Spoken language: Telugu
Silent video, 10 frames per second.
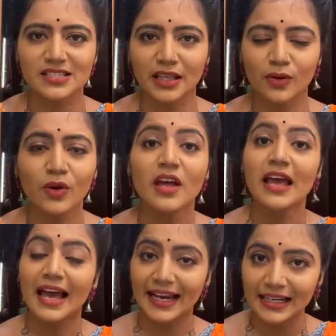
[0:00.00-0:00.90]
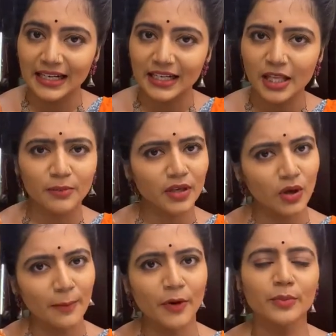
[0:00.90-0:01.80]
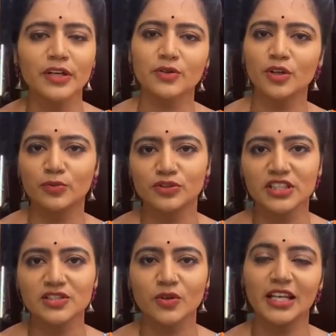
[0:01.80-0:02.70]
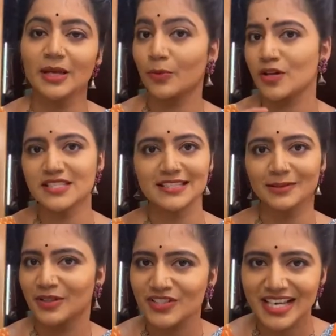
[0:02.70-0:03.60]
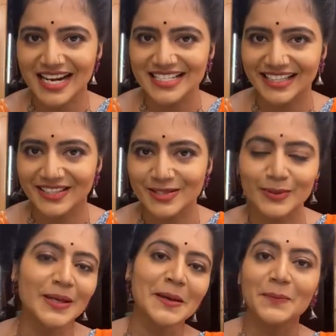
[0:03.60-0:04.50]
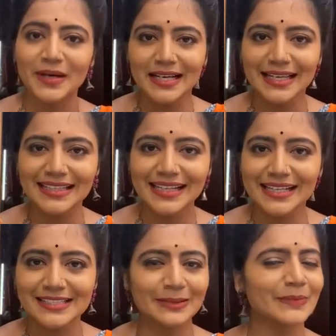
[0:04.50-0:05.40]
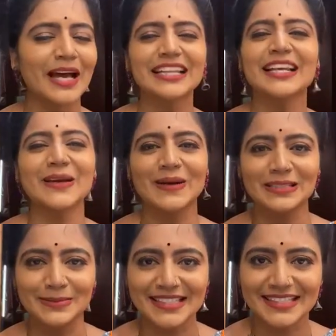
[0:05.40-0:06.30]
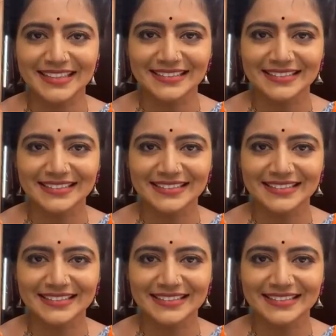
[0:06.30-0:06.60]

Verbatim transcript: ఇస్తారు అండ్ అట్లనే మీరు అపాయింట్మెంట్ కూడా బుక్ చేసుకుని ఈ ప్రాసెస్ని మీరు స్టార్ట్ చేయొచ్చు మరి ఇంకెంత ఆలస్యం అందరికీ ఆల్ ద బెస్ట్